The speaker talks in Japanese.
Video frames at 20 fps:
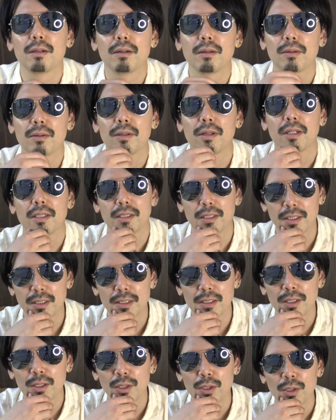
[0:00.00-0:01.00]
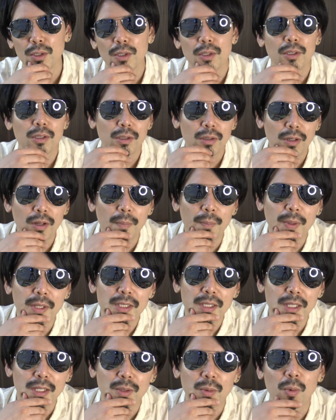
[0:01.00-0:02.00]
こんな感じです。で、やっぱ
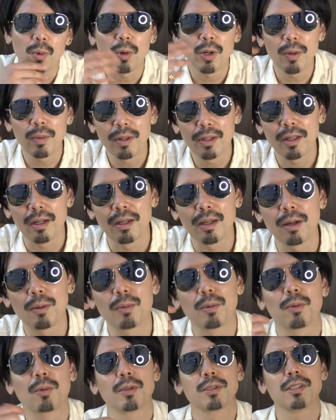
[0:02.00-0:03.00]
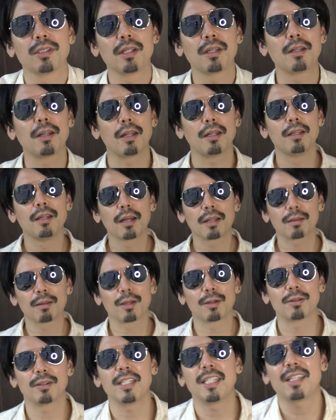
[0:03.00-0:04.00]
りね、これはね、結構個人的には似合ってる。